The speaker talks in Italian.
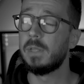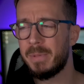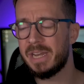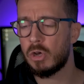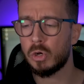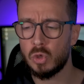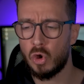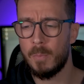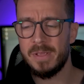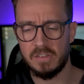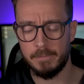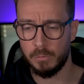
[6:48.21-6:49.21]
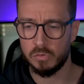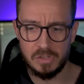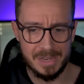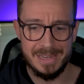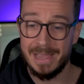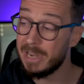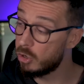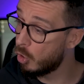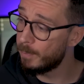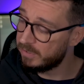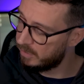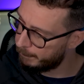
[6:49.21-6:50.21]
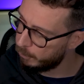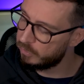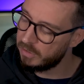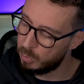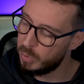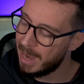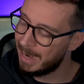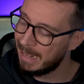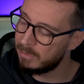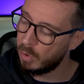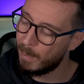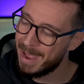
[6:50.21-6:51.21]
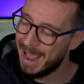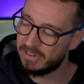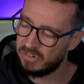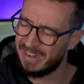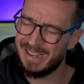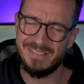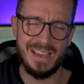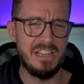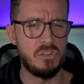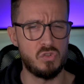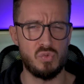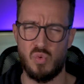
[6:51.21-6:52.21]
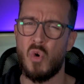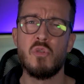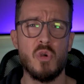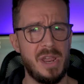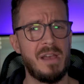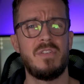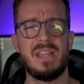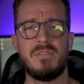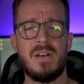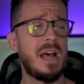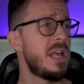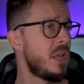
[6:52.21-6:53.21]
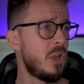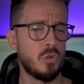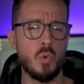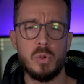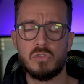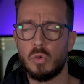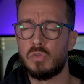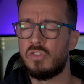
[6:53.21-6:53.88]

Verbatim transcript: Mi ricordo come se fosse ieri, come se fosse qui accanto a me accesa il suono che aveva con questo